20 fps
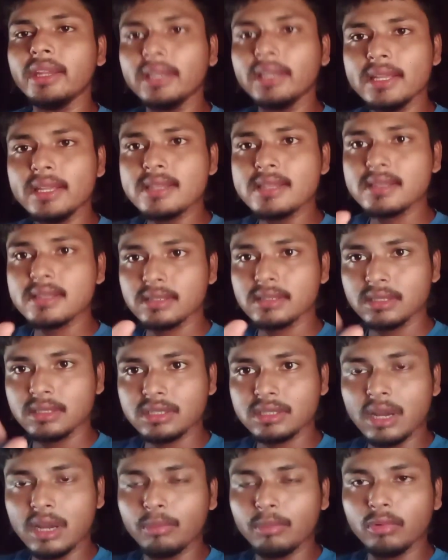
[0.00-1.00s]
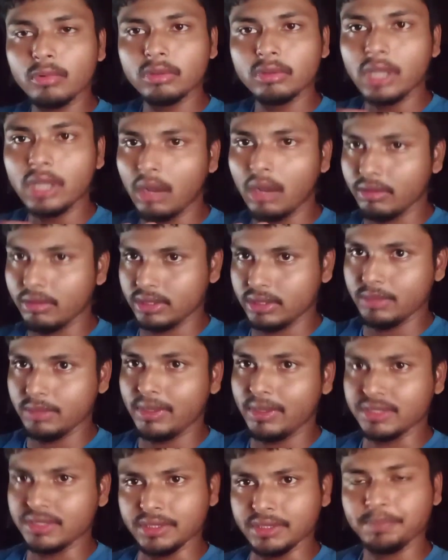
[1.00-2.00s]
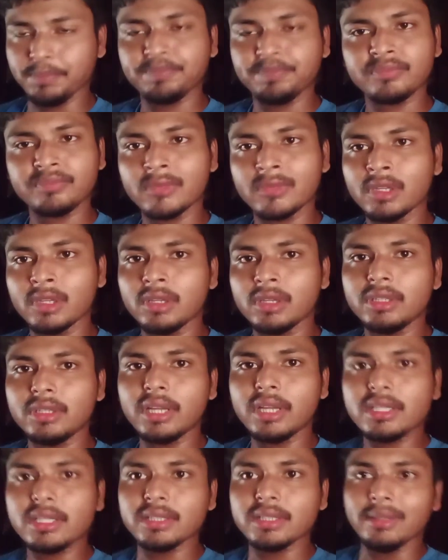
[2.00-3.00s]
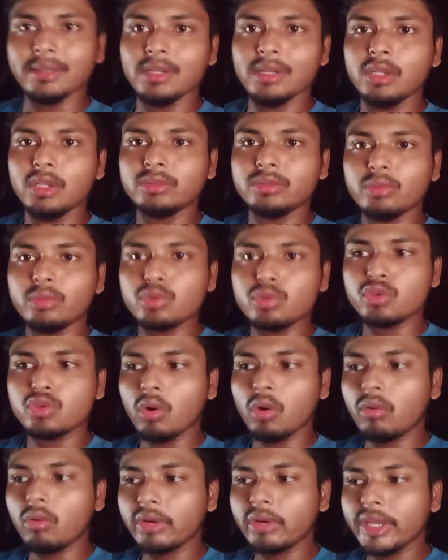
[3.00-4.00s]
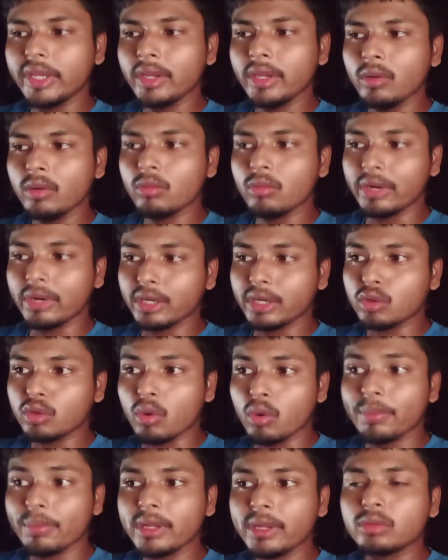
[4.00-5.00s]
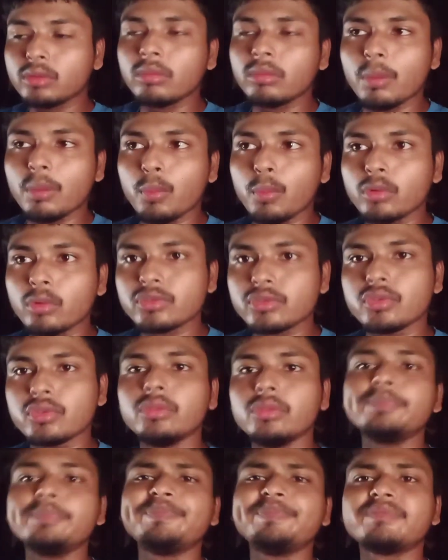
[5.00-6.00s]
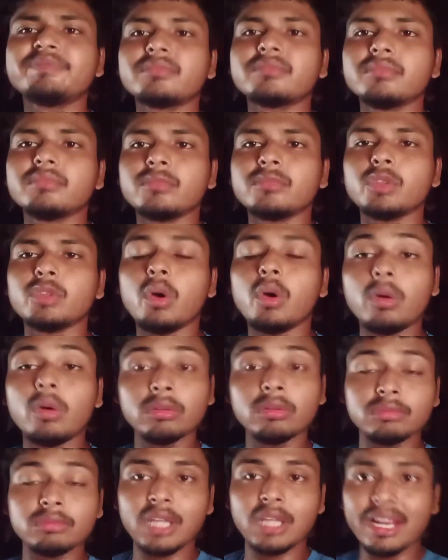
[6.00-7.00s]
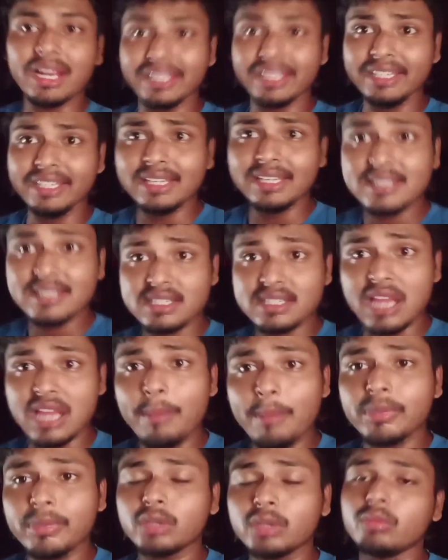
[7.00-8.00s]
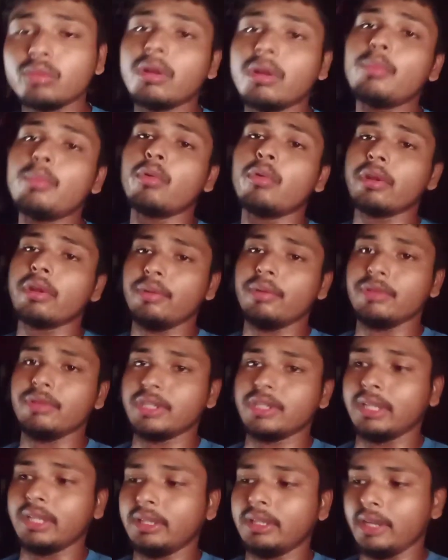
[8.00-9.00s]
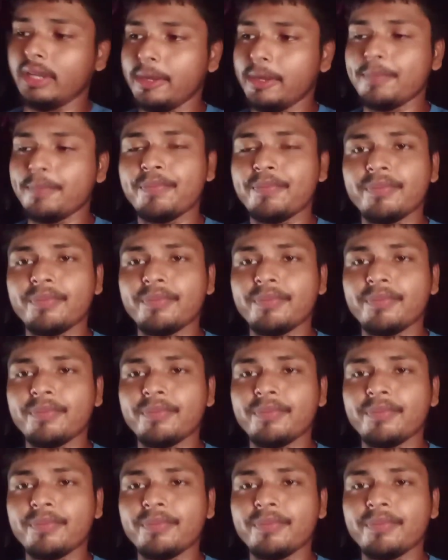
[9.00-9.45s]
ইংলিশ টার্মগুলো দেওয়া হয়েছে পাশে ঠিক আছে তো যখনই কোনো একটা টপিক তোমরা পড়ছো তখন তার ইংলিশ টার্মটা তোমরা পড়ে নেবে সেখান থেকে